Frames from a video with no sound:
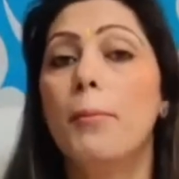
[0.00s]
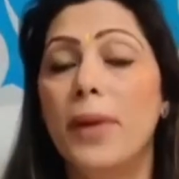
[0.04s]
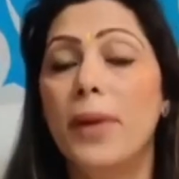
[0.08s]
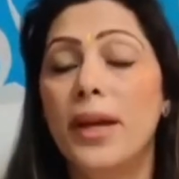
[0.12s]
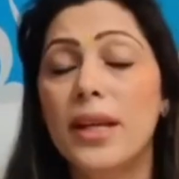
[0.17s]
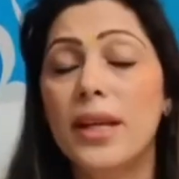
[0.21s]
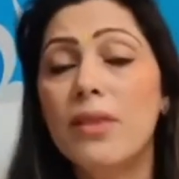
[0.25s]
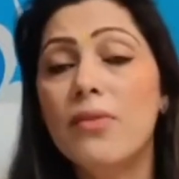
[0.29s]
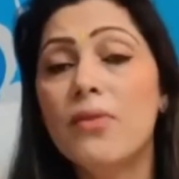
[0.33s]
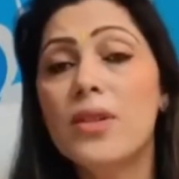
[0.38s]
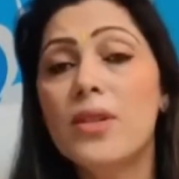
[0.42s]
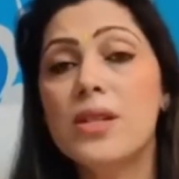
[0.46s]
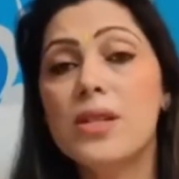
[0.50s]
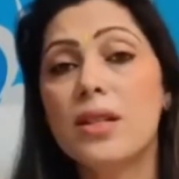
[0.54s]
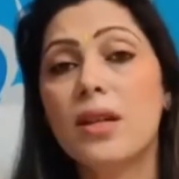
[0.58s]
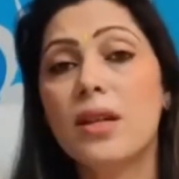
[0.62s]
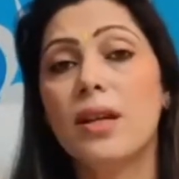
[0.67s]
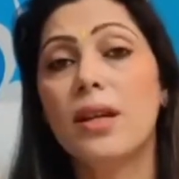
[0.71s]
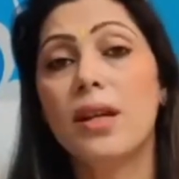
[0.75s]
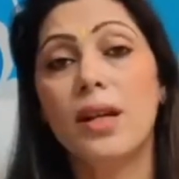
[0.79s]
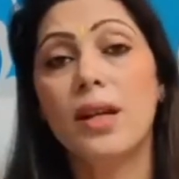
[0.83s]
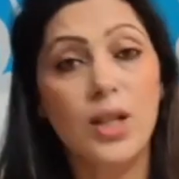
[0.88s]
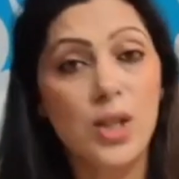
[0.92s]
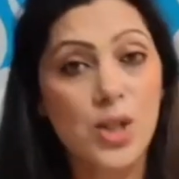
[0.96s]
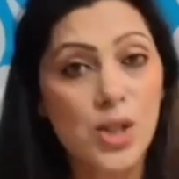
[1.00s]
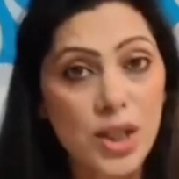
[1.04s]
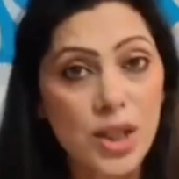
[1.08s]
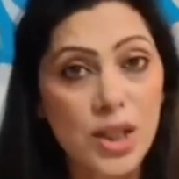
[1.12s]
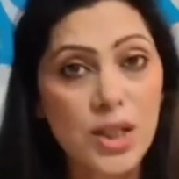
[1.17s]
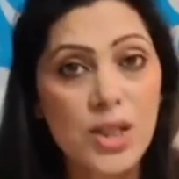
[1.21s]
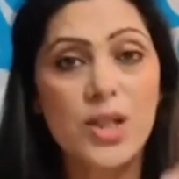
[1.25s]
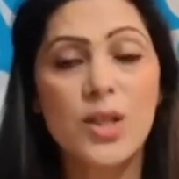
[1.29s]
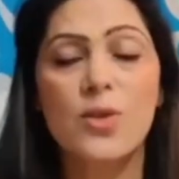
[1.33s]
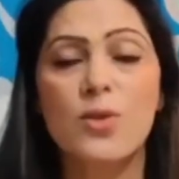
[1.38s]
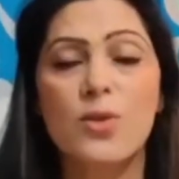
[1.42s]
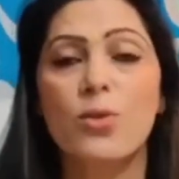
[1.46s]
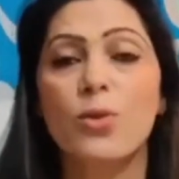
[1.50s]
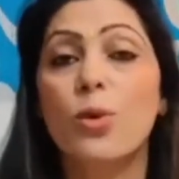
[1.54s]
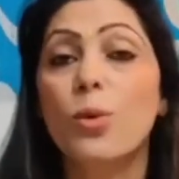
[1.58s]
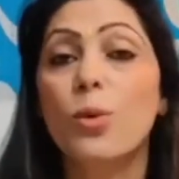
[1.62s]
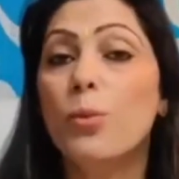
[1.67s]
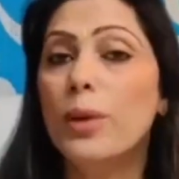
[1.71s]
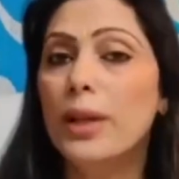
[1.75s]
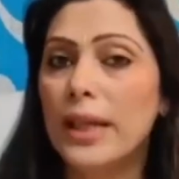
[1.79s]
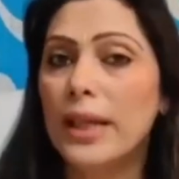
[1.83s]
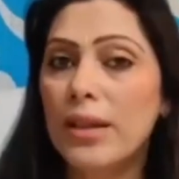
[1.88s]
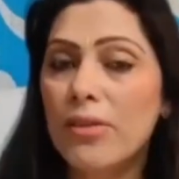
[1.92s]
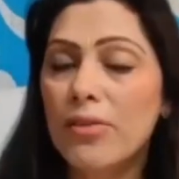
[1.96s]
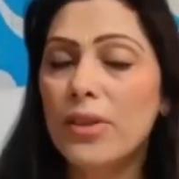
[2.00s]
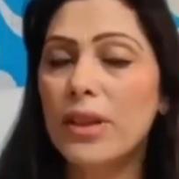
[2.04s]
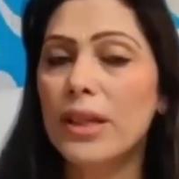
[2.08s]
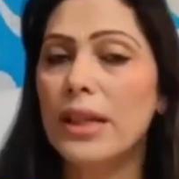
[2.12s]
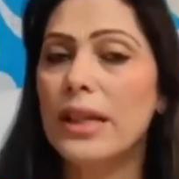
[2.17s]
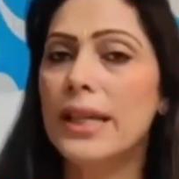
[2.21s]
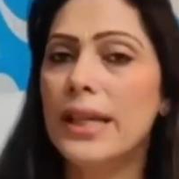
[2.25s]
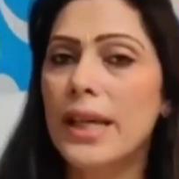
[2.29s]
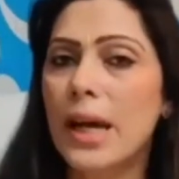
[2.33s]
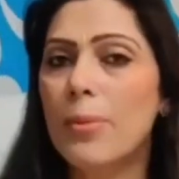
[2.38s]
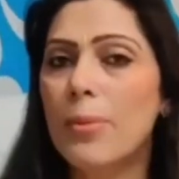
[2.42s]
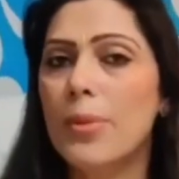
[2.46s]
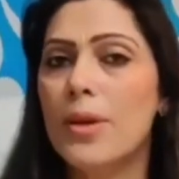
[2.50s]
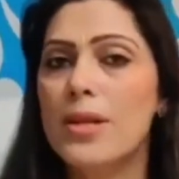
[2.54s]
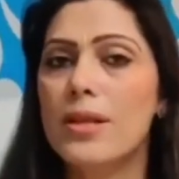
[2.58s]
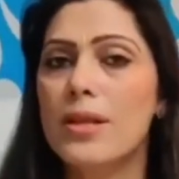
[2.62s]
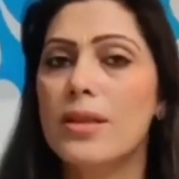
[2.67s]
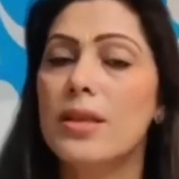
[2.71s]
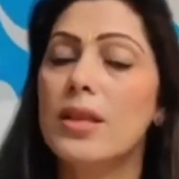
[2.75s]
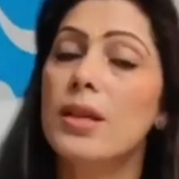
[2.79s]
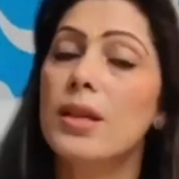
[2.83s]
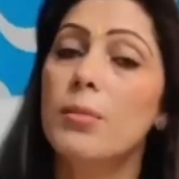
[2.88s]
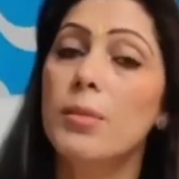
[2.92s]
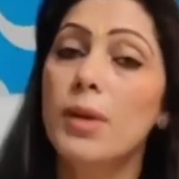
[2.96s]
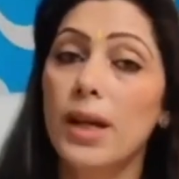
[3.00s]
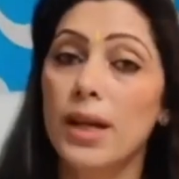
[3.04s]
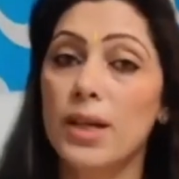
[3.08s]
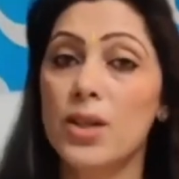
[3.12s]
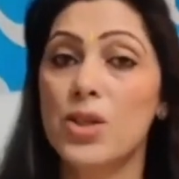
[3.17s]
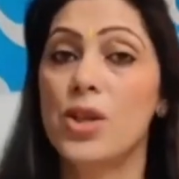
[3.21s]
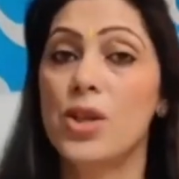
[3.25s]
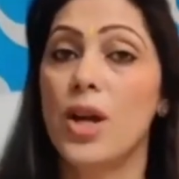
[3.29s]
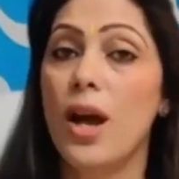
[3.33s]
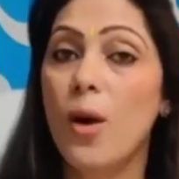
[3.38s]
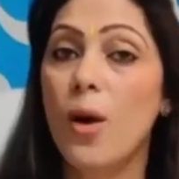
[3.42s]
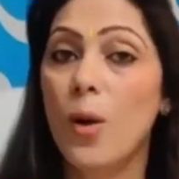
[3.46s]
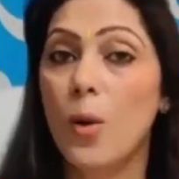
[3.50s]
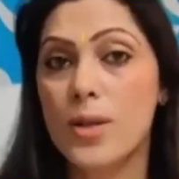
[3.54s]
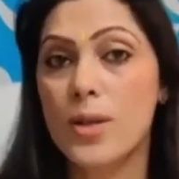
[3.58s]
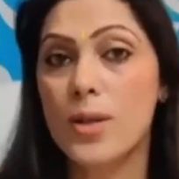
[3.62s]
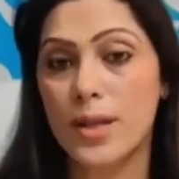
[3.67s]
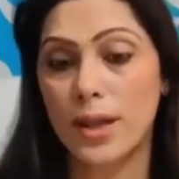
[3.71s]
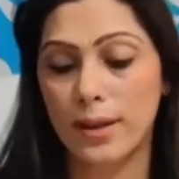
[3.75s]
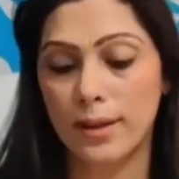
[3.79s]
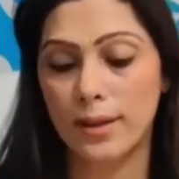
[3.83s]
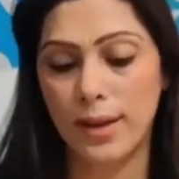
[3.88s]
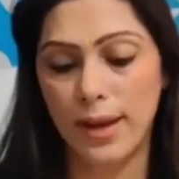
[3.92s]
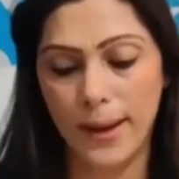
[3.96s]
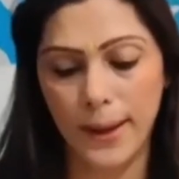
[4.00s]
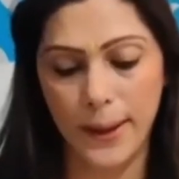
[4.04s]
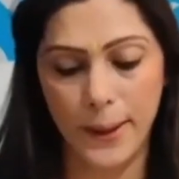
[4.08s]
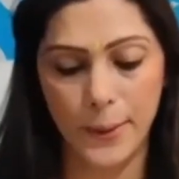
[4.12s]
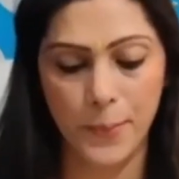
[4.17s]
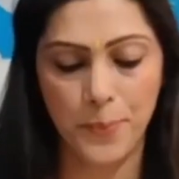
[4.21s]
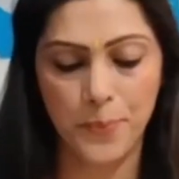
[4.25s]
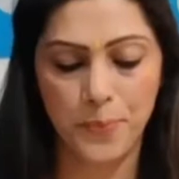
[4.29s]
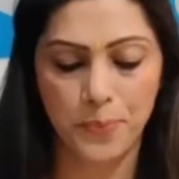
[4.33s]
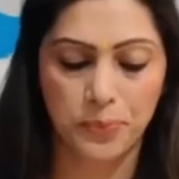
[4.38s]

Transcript: मैनिफेस्ट करें अच्छी चीज़ों को बिलीव करें कि आपकी ज़िंदगी में अच्छा हो सकता है